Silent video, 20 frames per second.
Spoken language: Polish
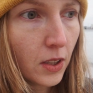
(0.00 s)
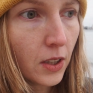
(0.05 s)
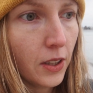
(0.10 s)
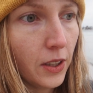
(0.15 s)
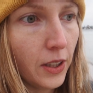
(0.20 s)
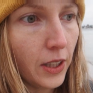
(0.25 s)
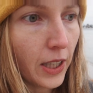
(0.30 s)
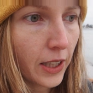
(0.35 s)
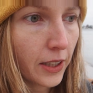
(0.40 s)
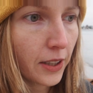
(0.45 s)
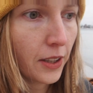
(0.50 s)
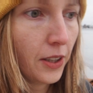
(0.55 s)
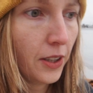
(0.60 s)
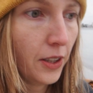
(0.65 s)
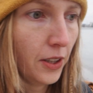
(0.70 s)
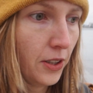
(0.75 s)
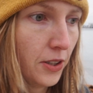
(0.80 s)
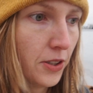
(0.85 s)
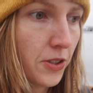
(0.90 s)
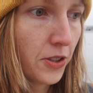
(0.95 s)

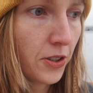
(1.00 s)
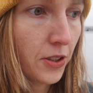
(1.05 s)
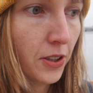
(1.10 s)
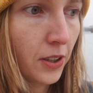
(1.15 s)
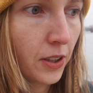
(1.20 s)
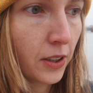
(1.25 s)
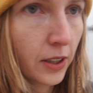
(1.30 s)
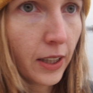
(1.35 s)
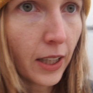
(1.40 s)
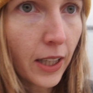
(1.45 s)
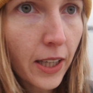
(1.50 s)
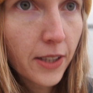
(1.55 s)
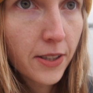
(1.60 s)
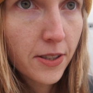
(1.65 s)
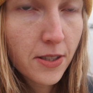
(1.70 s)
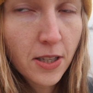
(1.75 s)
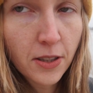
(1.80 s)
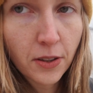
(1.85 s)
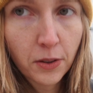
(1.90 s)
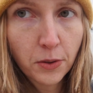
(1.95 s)
jakiś
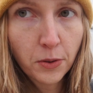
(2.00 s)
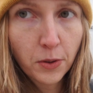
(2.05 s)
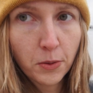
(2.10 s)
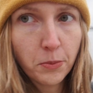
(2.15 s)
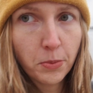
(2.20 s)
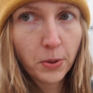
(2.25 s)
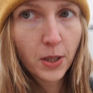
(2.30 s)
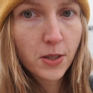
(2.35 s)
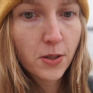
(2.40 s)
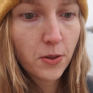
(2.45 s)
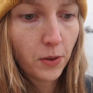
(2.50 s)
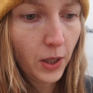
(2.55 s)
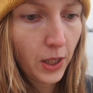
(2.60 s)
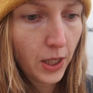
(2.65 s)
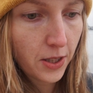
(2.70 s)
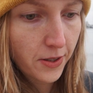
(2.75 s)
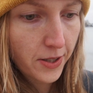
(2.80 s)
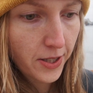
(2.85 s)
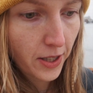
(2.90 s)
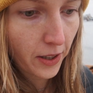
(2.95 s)
case, nad którym
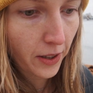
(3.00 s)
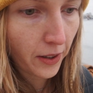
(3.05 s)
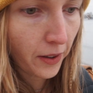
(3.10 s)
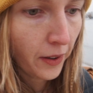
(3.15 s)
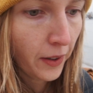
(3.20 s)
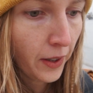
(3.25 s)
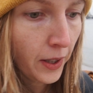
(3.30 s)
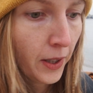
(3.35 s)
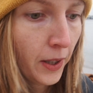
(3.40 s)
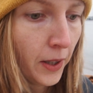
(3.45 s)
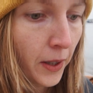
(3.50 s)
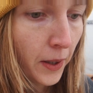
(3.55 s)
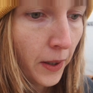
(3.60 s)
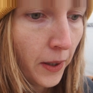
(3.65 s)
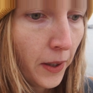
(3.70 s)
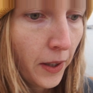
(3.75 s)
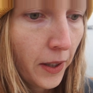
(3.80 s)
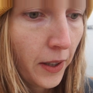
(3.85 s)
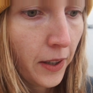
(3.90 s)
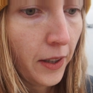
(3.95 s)
pracujecie,
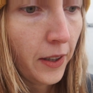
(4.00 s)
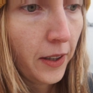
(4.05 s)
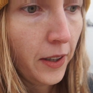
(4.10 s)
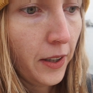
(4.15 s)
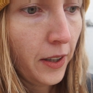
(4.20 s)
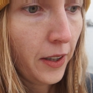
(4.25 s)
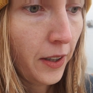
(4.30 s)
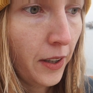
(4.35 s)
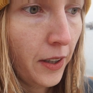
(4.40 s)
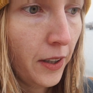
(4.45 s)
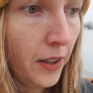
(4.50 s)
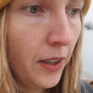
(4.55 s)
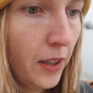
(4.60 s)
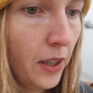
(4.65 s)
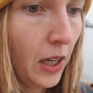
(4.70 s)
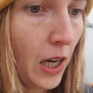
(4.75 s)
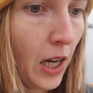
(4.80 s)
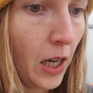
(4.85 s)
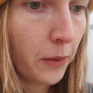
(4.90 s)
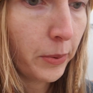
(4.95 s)
e,
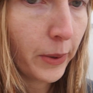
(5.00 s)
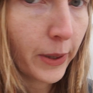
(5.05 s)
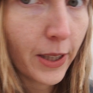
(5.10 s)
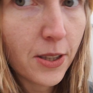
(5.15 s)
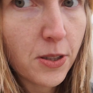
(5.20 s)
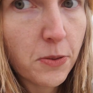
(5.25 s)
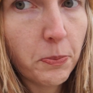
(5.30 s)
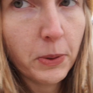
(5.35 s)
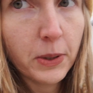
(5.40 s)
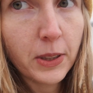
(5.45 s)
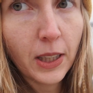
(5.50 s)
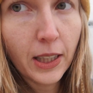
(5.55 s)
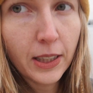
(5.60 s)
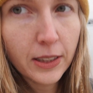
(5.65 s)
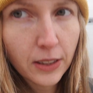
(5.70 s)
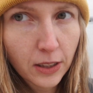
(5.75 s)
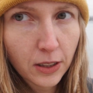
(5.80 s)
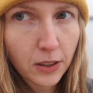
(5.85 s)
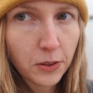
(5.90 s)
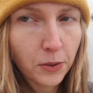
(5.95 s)
albo jakieś
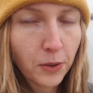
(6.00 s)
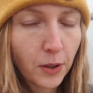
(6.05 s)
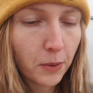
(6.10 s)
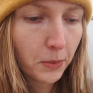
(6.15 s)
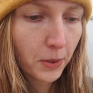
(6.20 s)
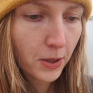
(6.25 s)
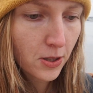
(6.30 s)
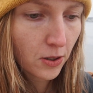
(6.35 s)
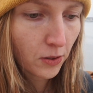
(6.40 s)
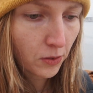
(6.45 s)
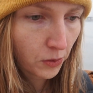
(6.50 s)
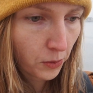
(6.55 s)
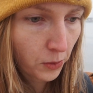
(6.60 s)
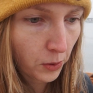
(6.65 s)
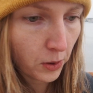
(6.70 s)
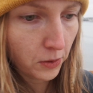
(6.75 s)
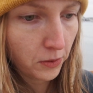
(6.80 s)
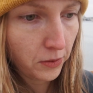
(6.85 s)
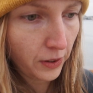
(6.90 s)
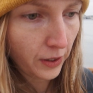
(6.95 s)
pytanie, które macie w
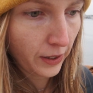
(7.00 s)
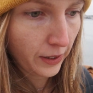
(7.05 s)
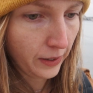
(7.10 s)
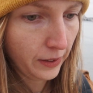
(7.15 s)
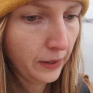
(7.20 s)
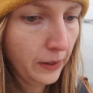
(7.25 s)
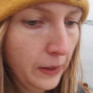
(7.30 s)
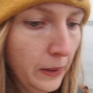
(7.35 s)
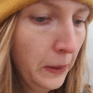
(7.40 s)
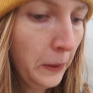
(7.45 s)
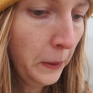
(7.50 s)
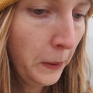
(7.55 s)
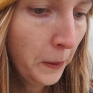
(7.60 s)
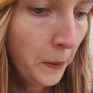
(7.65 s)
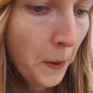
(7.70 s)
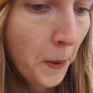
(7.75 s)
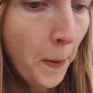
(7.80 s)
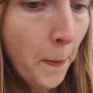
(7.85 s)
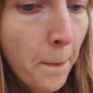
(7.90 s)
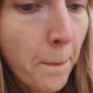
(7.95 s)
głowie,
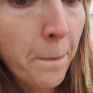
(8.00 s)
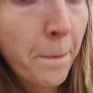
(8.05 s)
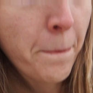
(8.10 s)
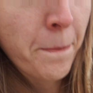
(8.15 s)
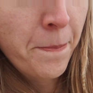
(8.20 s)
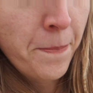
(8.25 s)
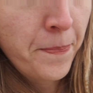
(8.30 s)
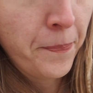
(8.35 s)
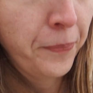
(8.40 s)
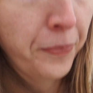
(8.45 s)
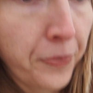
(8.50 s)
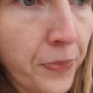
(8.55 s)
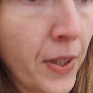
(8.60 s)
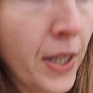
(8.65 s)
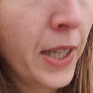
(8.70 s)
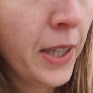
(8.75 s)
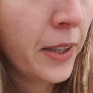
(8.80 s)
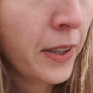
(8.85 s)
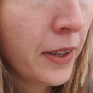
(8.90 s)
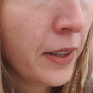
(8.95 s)
mm,
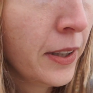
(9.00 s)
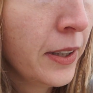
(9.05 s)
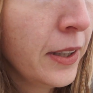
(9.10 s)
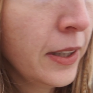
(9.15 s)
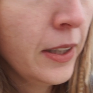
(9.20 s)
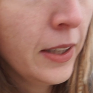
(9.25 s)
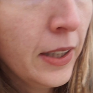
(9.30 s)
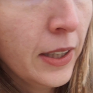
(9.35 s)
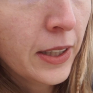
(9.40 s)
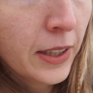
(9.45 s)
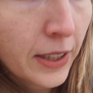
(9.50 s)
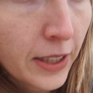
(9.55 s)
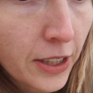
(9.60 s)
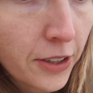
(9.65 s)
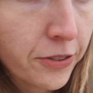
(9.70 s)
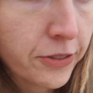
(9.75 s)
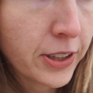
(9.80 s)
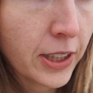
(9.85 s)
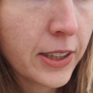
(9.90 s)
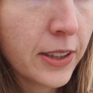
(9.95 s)
i
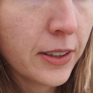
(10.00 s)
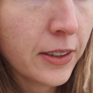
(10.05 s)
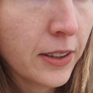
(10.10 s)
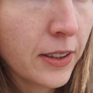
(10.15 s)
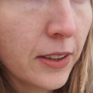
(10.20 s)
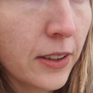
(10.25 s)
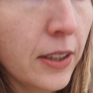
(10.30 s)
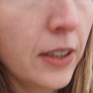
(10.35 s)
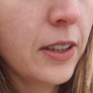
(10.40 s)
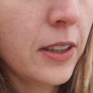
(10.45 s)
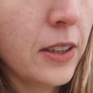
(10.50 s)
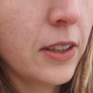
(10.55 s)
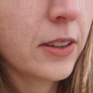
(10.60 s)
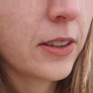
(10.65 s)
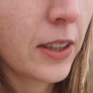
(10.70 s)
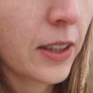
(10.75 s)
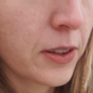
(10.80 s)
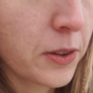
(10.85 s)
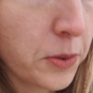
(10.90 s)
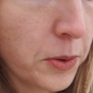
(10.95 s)
wtedy e,
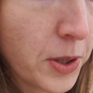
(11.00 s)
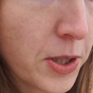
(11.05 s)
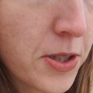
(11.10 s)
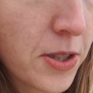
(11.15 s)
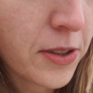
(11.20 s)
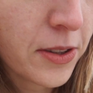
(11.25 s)
traktujecie